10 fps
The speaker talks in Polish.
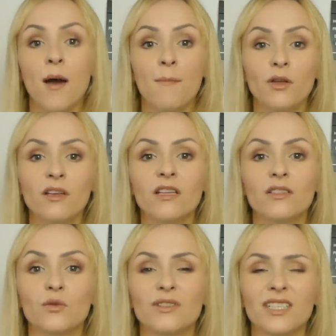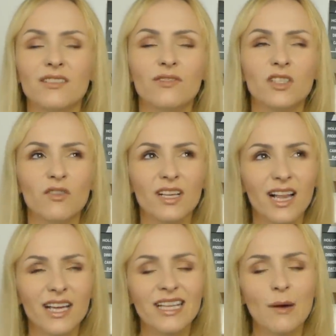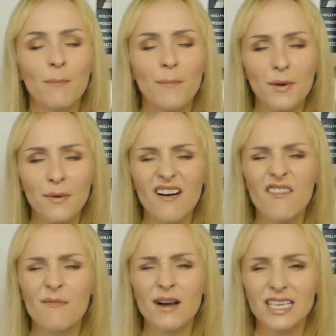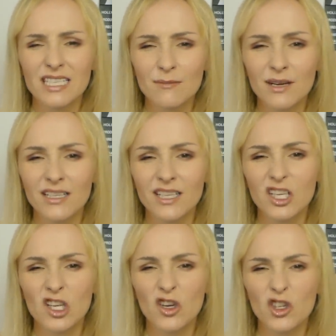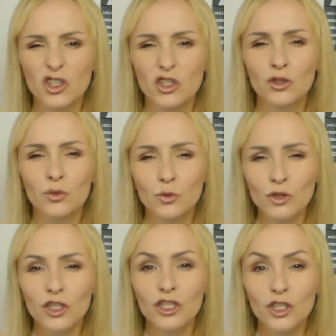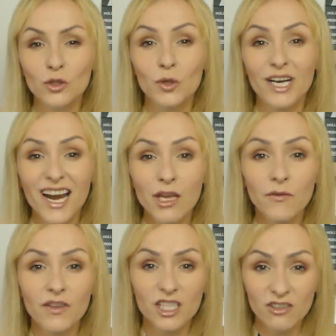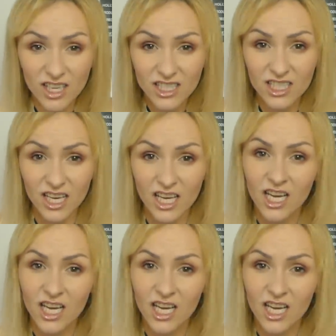Moda na sukces wyświetlana była w maksymalnej ilości 110 krajów na świecie.